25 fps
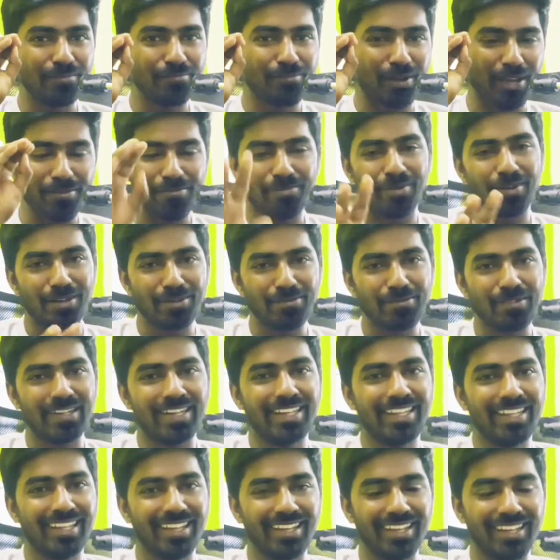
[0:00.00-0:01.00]
பை பண்ண
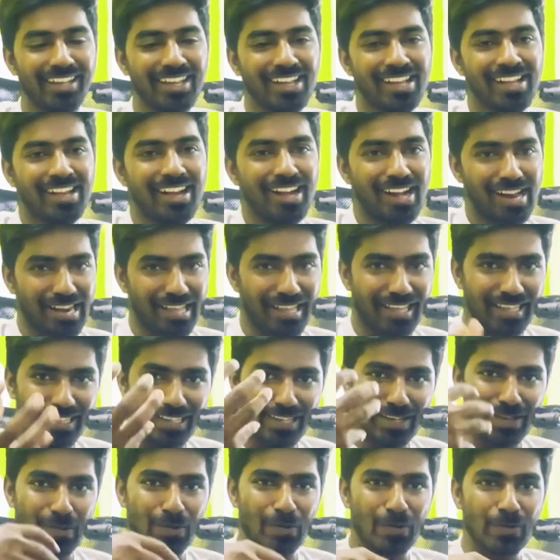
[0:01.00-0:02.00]
மாட்டீங்க ஆனால்
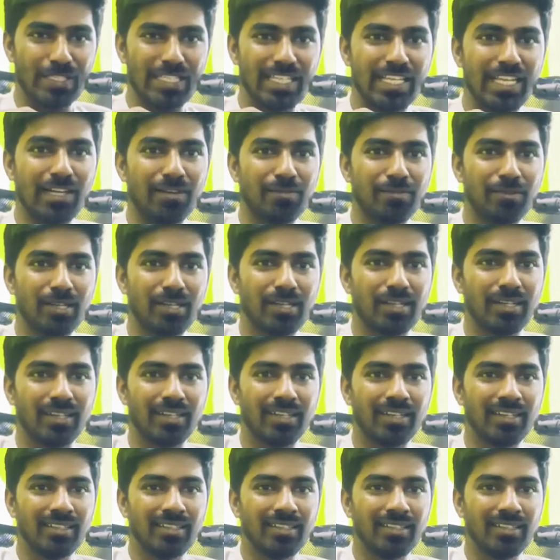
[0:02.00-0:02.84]
இதெல்லாம் யோசிக்காமல்